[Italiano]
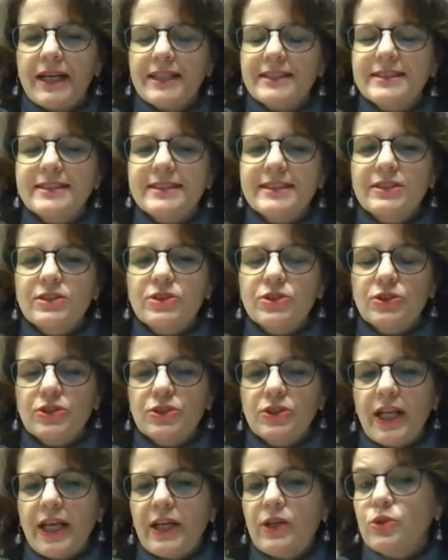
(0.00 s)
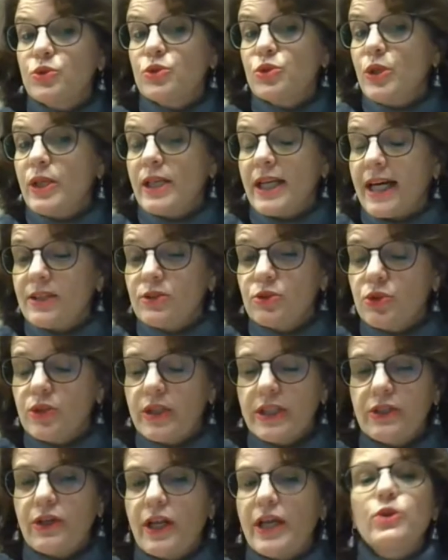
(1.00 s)
Pass non, non, è
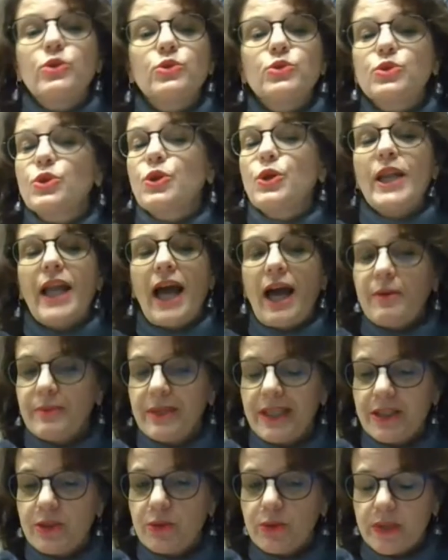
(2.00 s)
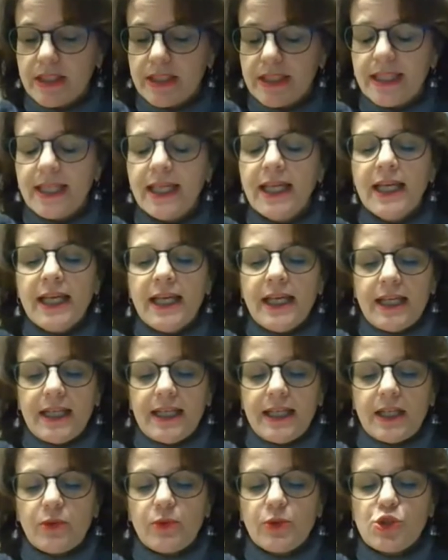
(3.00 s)
controllato e non è controllabile, quindi
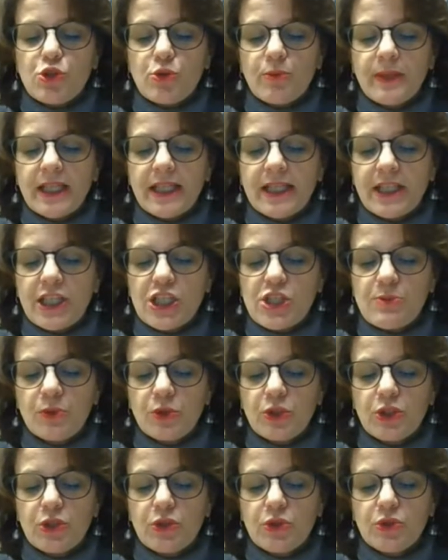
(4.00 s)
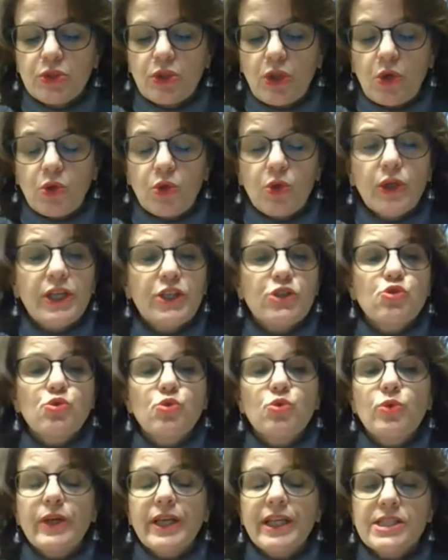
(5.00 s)
eh, questo meccanismo di controllo. E
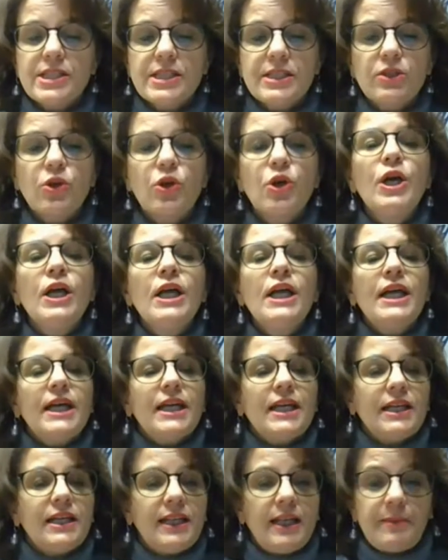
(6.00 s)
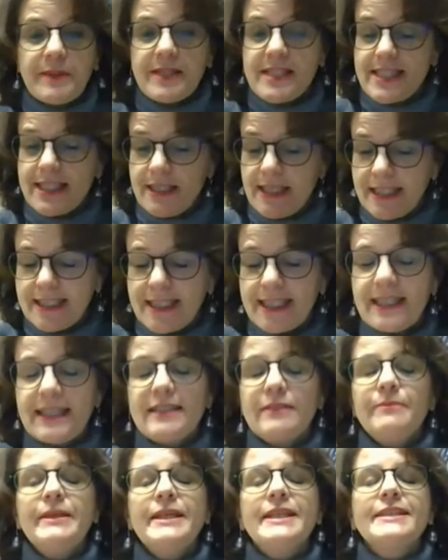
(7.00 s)
su questo eh, la Presidente
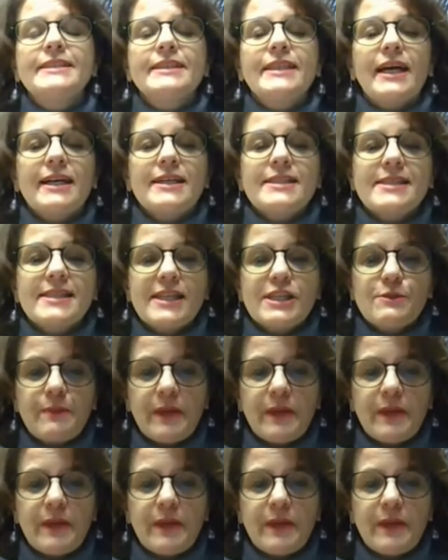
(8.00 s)
Calmetta si è